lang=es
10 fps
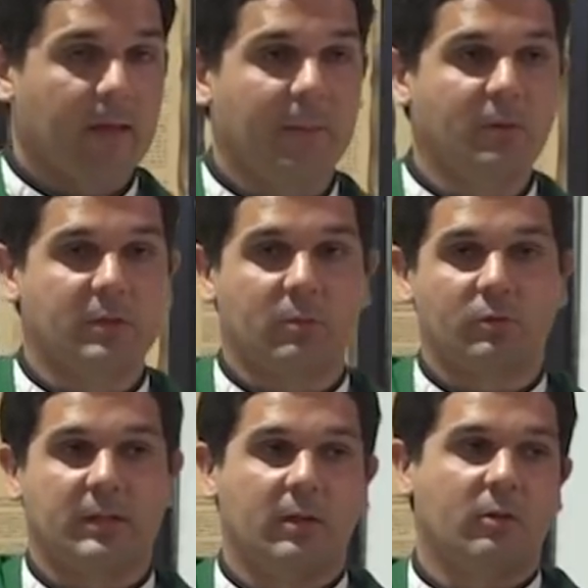Hemos
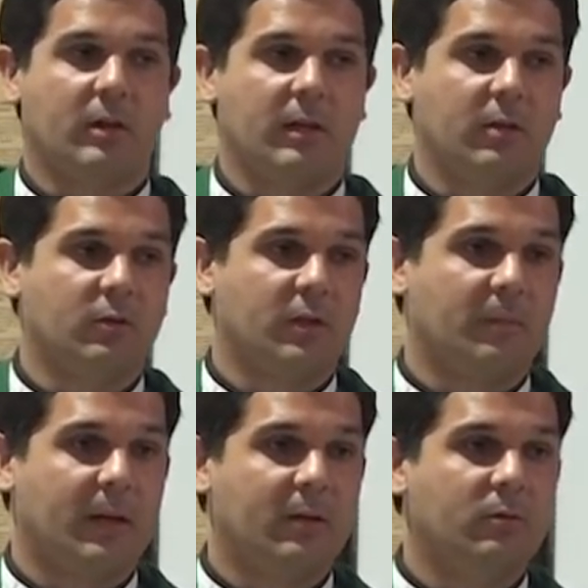escuchado, queridos
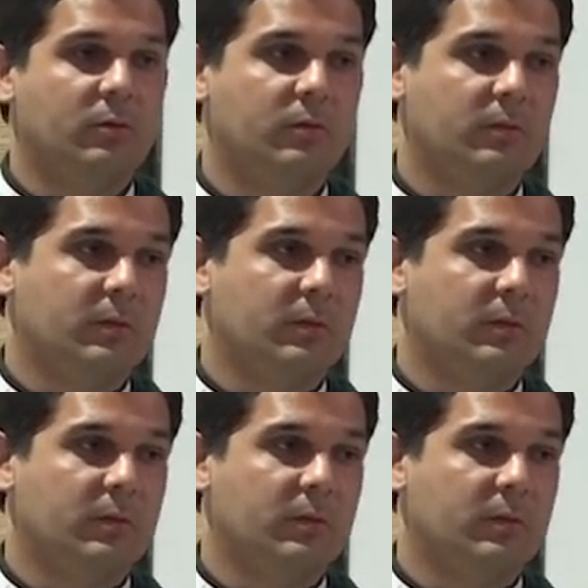hermanos,